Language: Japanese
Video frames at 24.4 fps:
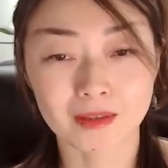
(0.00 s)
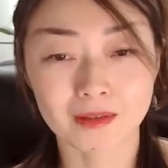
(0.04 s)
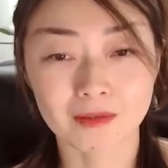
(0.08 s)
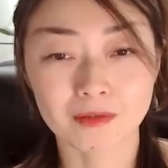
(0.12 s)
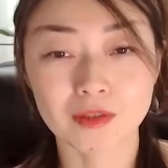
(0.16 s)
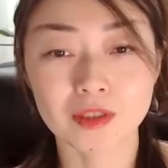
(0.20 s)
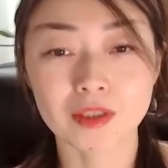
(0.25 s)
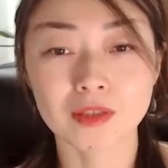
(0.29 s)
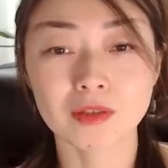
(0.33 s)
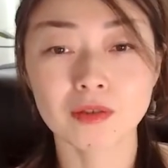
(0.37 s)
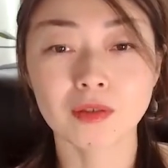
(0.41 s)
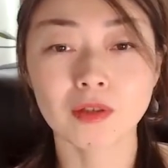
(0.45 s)
う
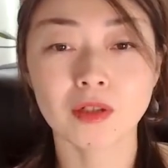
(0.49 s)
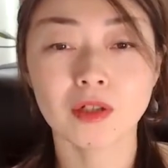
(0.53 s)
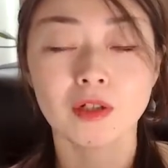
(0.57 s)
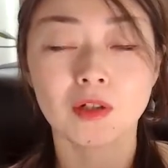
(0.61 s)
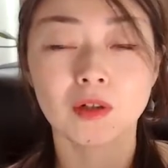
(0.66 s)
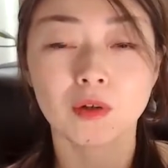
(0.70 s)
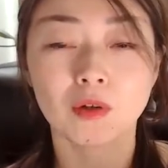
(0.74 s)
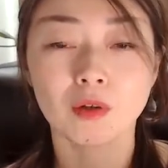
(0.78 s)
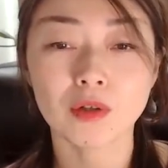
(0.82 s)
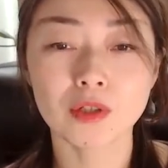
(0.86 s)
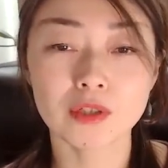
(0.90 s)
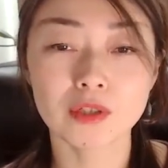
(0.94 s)
ちの
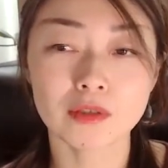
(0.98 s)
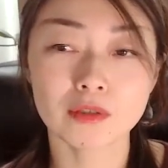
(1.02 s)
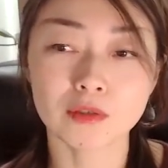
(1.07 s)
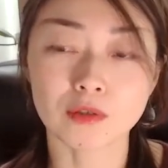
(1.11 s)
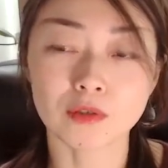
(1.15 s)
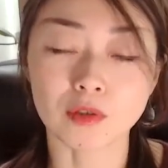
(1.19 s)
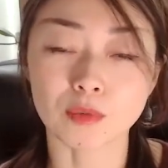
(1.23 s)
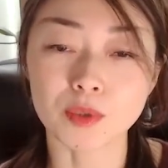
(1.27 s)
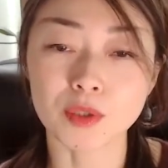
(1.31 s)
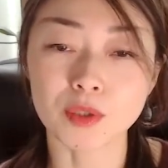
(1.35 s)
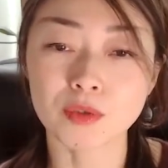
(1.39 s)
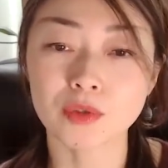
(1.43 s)
保育
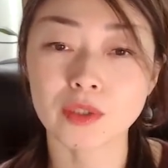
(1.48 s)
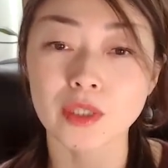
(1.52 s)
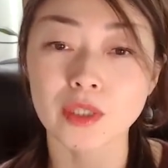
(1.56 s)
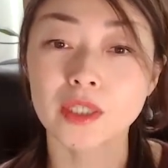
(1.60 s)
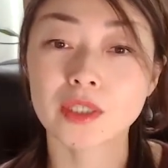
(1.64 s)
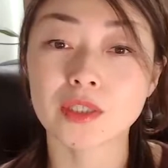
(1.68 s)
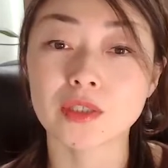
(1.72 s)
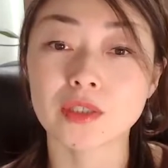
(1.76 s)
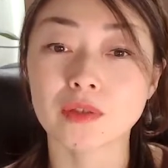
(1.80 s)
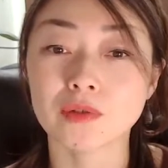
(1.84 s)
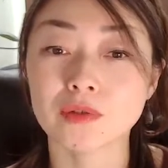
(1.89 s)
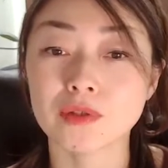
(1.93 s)

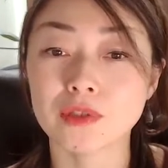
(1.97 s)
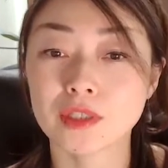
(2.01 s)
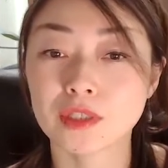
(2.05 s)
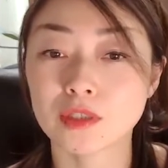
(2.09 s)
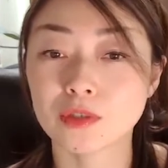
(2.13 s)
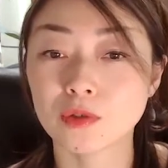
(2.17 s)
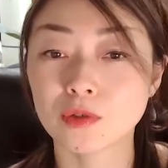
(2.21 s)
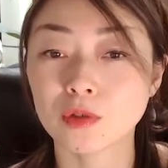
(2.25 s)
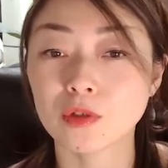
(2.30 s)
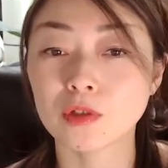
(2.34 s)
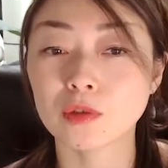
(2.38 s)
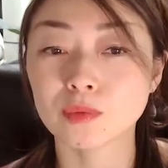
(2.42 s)
コミュニケーション事
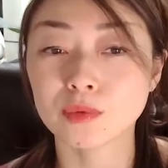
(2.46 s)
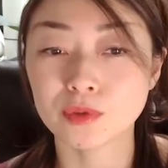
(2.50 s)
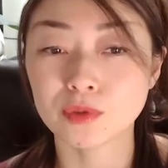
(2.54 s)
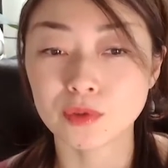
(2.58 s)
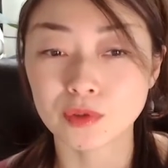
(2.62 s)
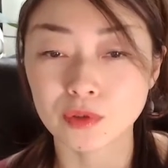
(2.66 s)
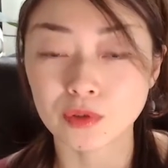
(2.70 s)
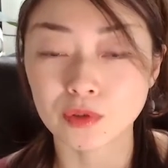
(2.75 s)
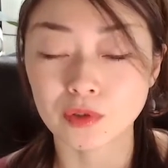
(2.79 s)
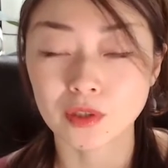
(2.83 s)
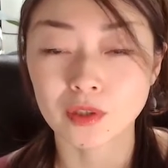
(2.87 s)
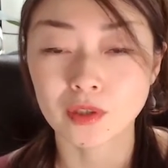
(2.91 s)
業部
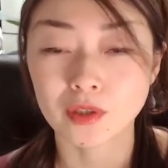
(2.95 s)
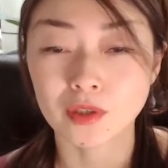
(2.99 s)
の